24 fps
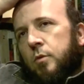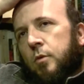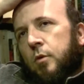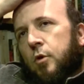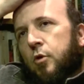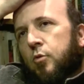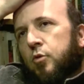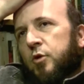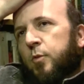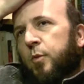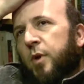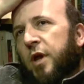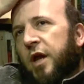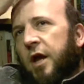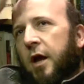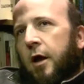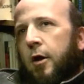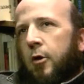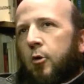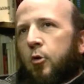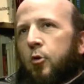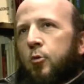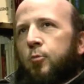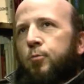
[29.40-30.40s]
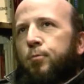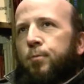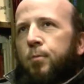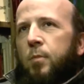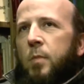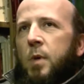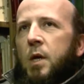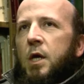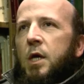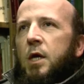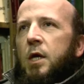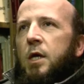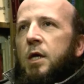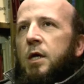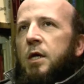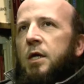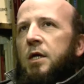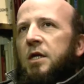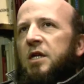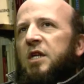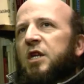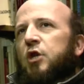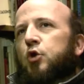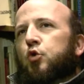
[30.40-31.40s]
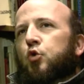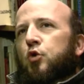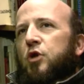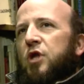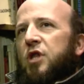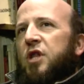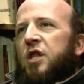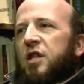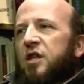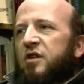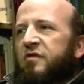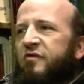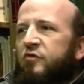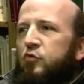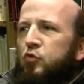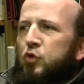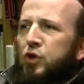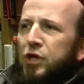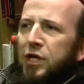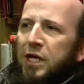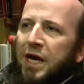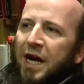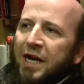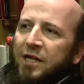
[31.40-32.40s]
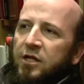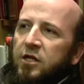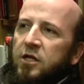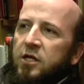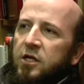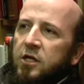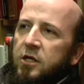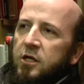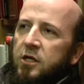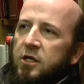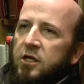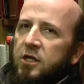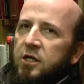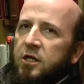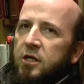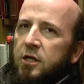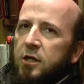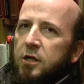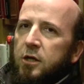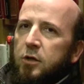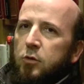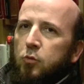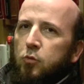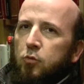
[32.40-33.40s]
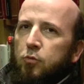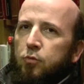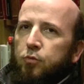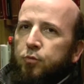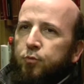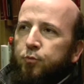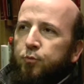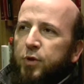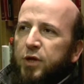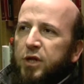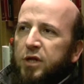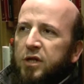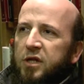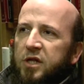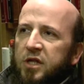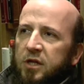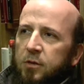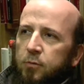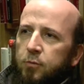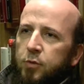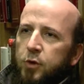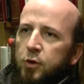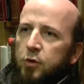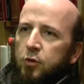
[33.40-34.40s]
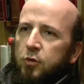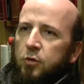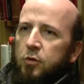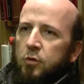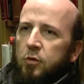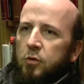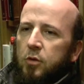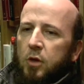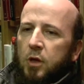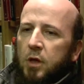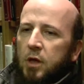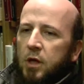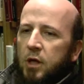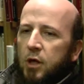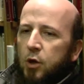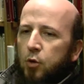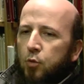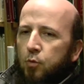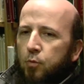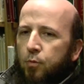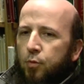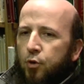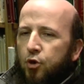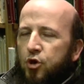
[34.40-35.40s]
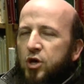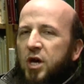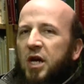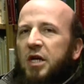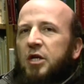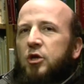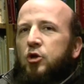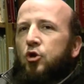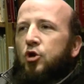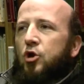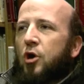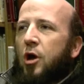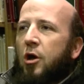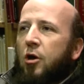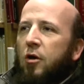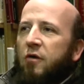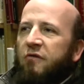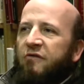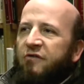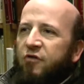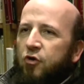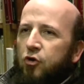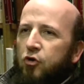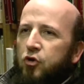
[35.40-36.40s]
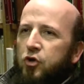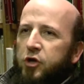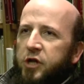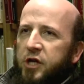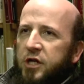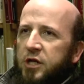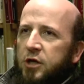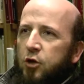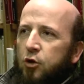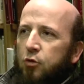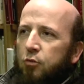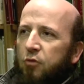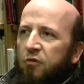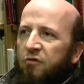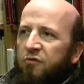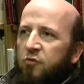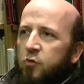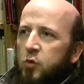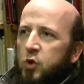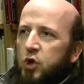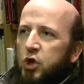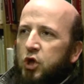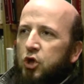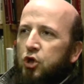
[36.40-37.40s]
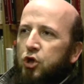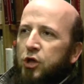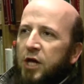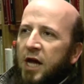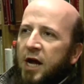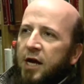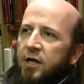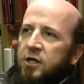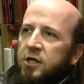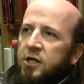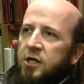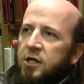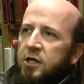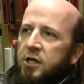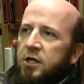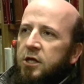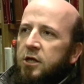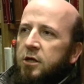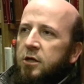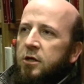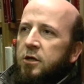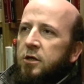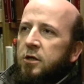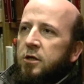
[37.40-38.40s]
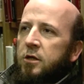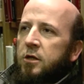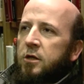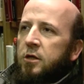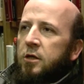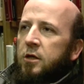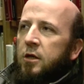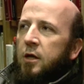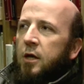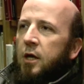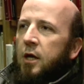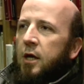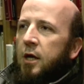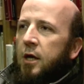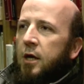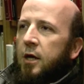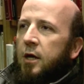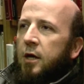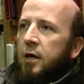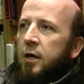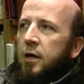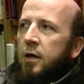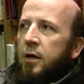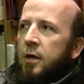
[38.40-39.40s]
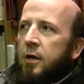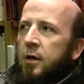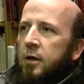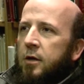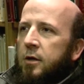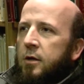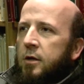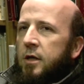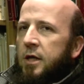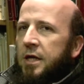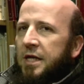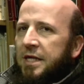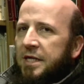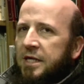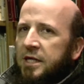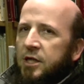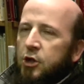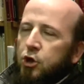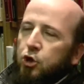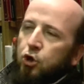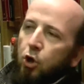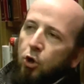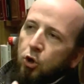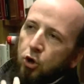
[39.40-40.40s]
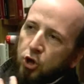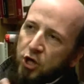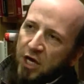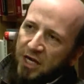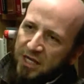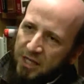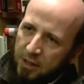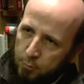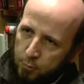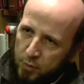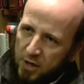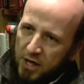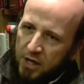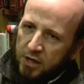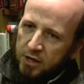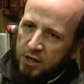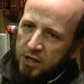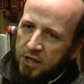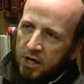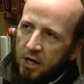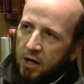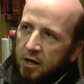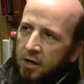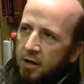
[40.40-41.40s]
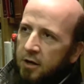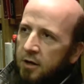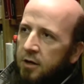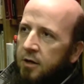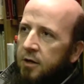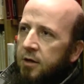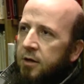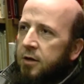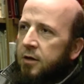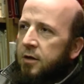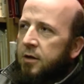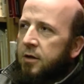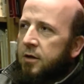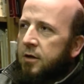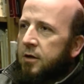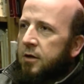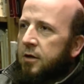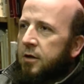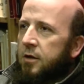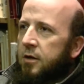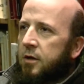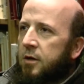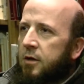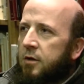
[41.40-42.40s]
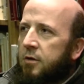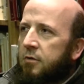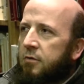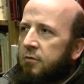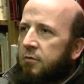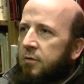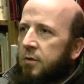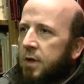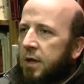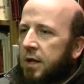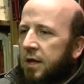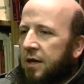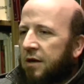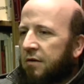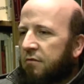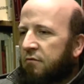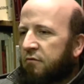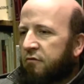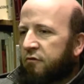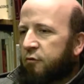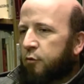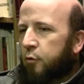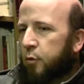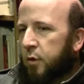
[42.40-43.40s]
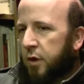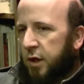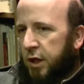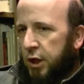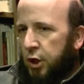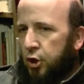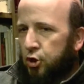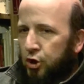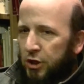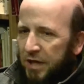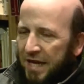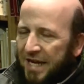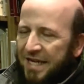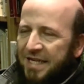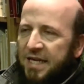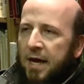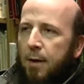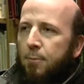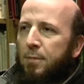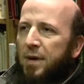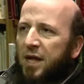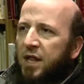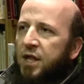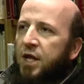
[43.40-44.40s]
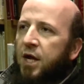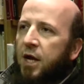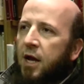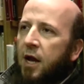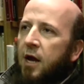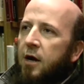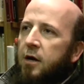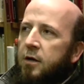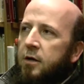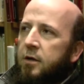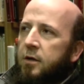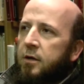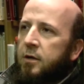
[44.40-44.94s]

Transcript: ¿Cómo explicarlo? Si tú decides fundir artes desde un principio y un proyecto ya lo afrontas como fusión de artes eh, y todo ya se piensa en, en función de esa mezcla